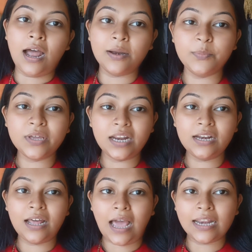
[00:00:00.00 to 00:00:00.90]
আর
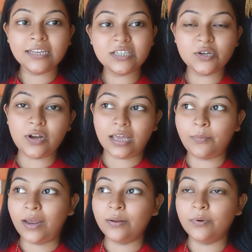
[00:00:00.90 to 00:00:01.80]
বিকালে না আলিশিও লাগে
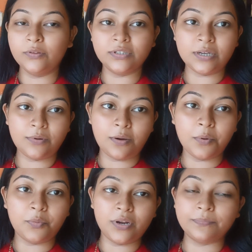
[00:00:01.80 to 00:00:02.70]
বাইরে বেরোতে জামা
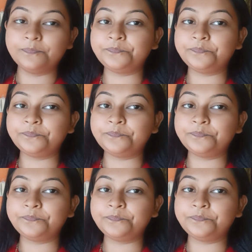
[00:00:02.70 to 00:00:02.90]
কাপড় পরে